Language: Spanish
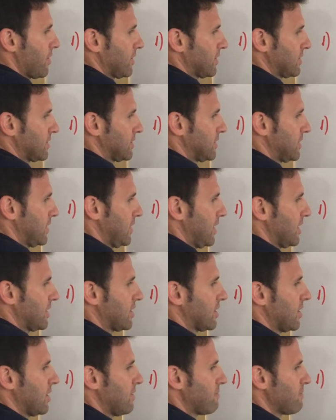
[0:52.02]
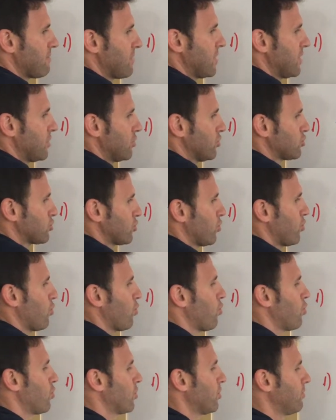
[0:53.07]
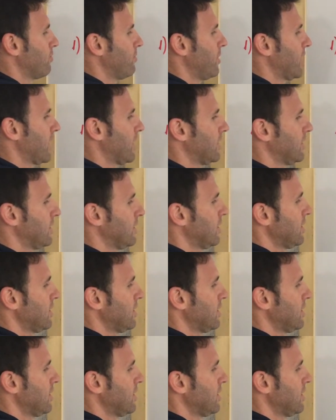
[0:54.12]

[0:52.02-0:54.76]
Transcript: 7 menos 1, venga.